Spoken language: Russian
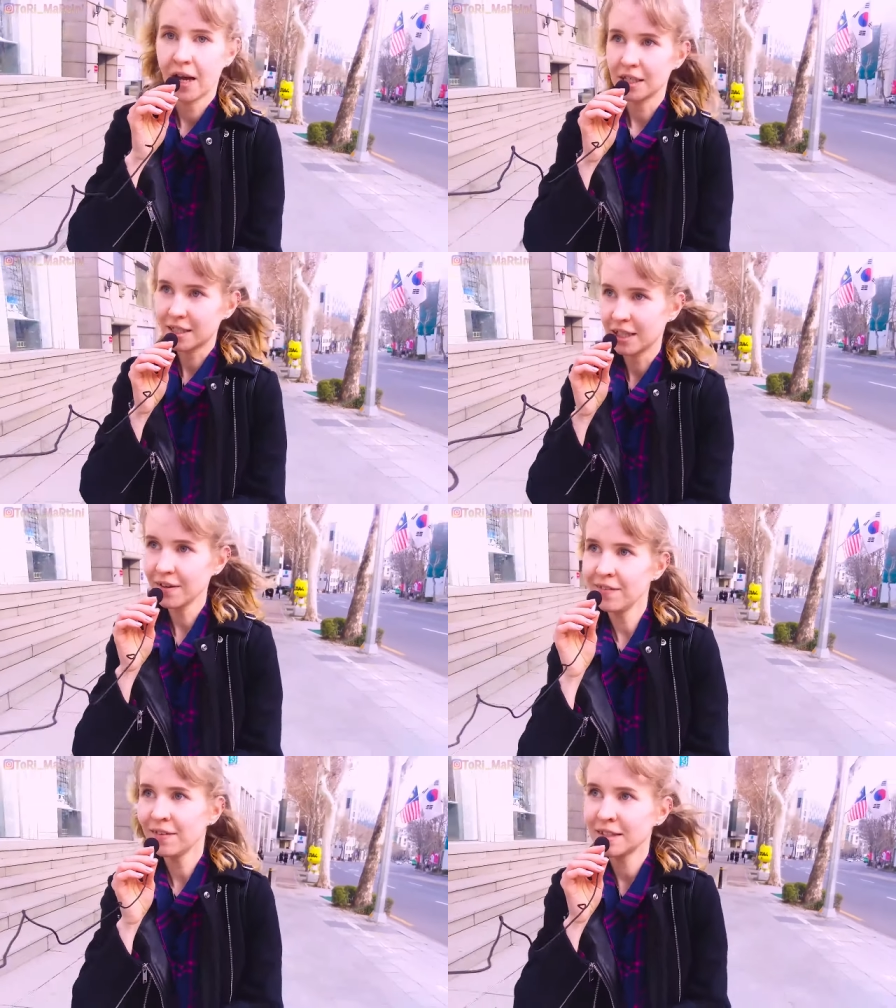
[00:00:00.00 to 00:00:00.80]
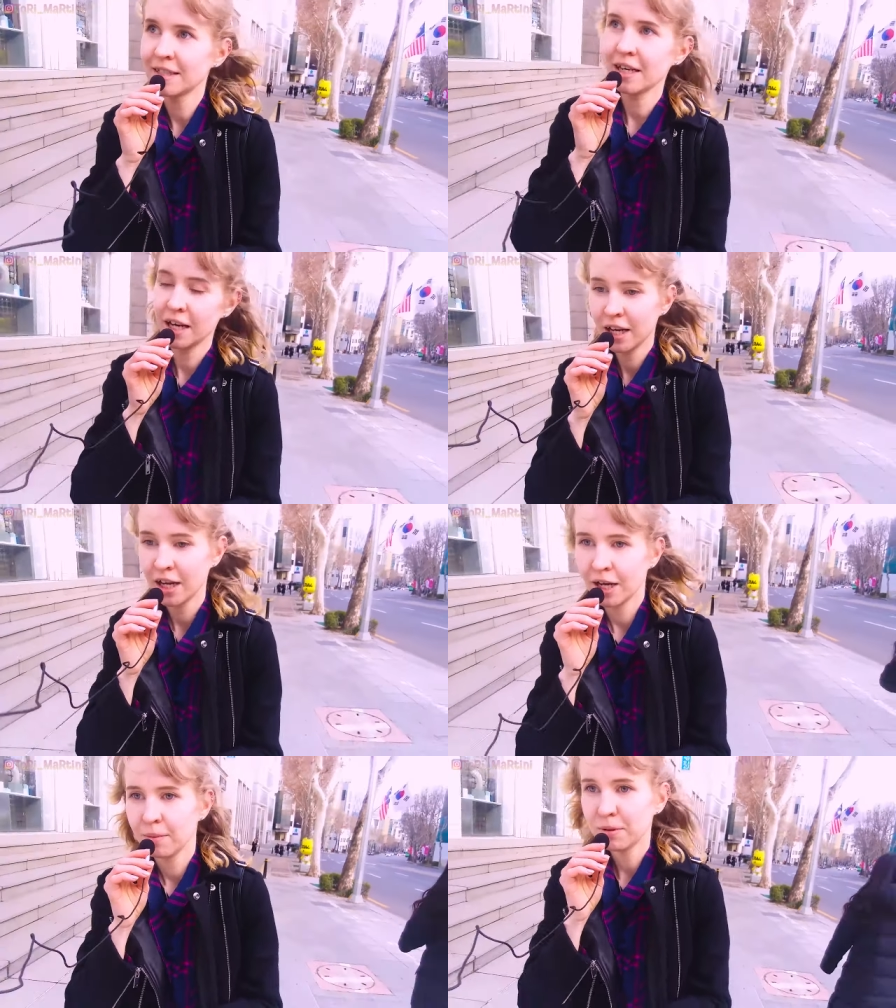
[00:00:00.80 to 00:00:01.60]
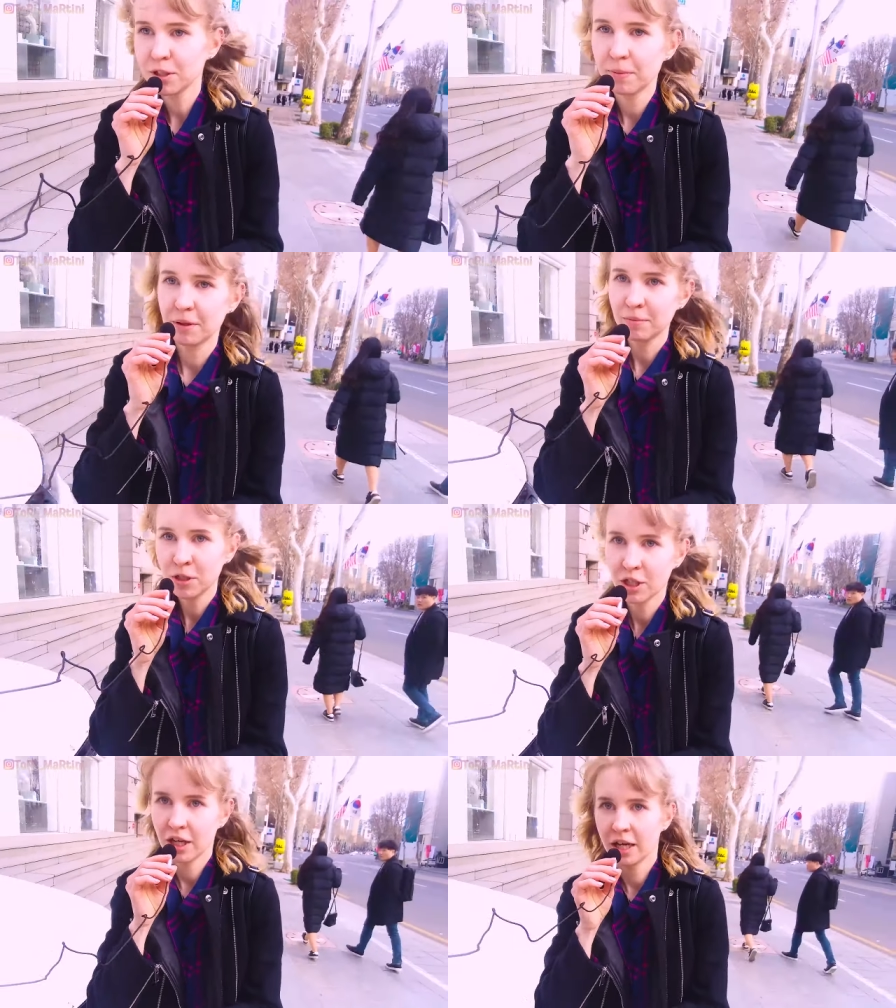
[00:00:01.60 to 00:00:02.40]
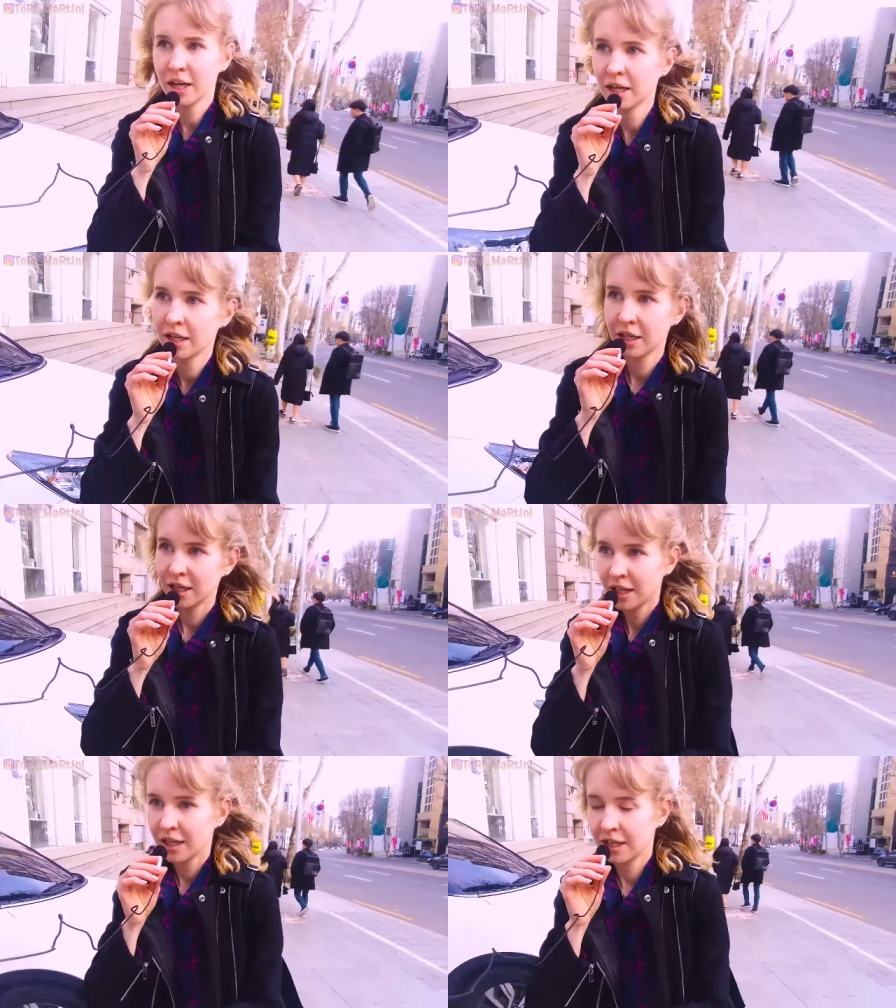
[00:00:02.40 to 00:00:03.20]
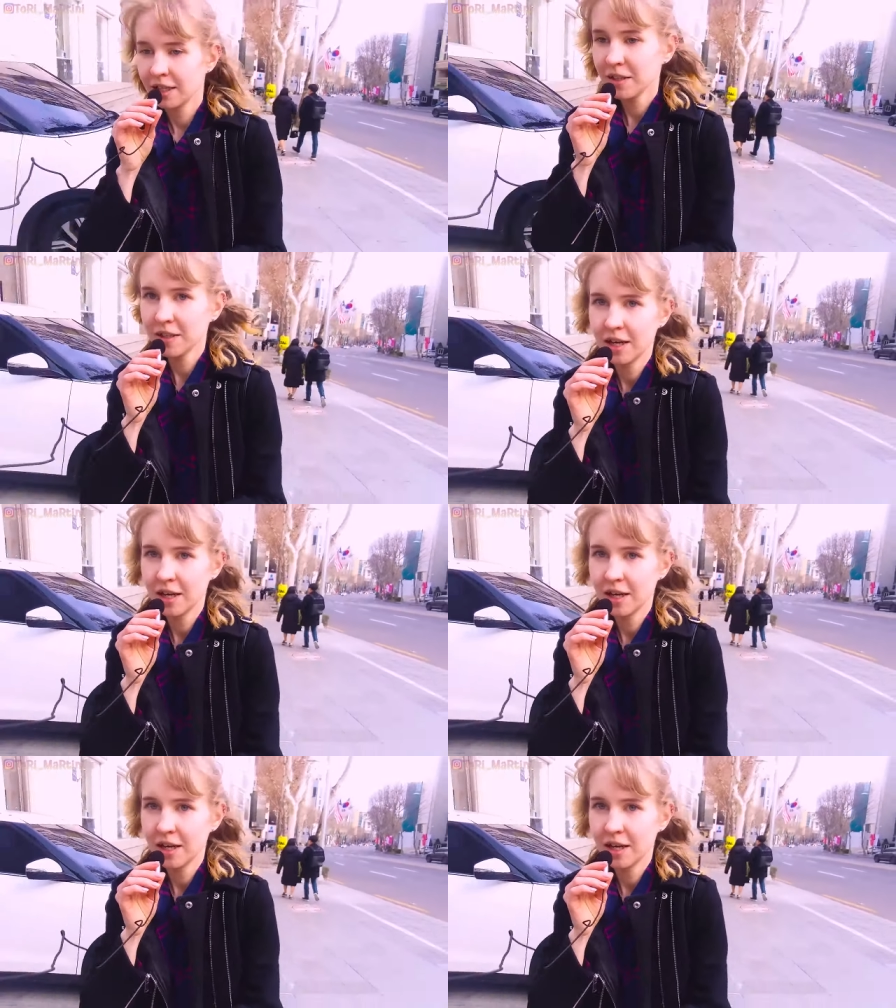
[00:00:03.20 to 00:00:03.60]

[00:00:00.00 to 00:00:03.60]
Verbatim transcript: останавливаться. Просто потому что ну,